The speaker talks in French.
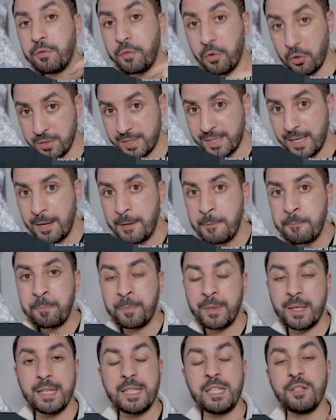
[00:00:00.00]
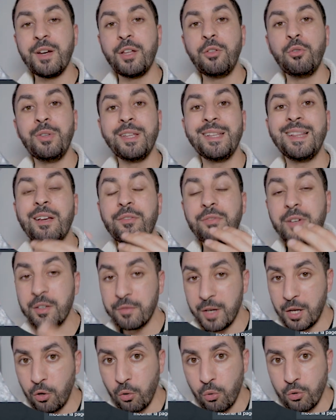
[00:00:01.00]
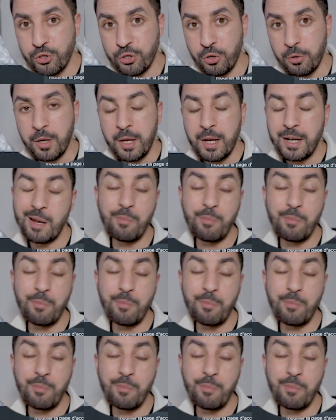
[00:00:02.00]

français et qui va donner de la vraie valeur aux gens.